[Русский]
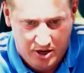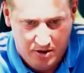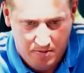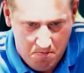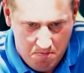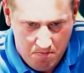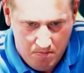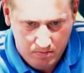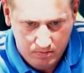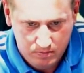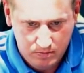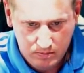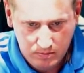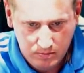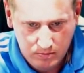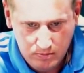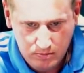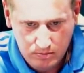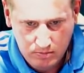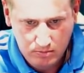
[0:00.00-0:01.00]
А, ну это моя
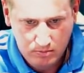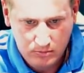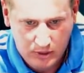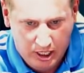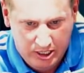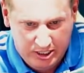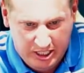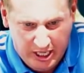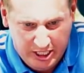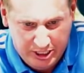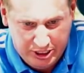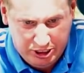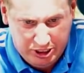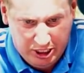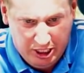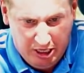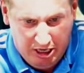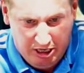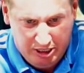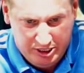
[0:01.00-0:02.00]
супруга. Это
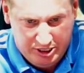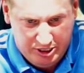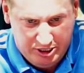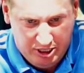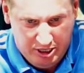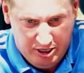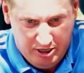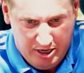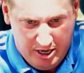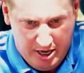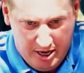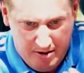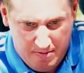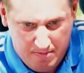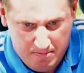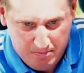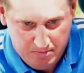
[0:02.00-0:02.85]
женщина.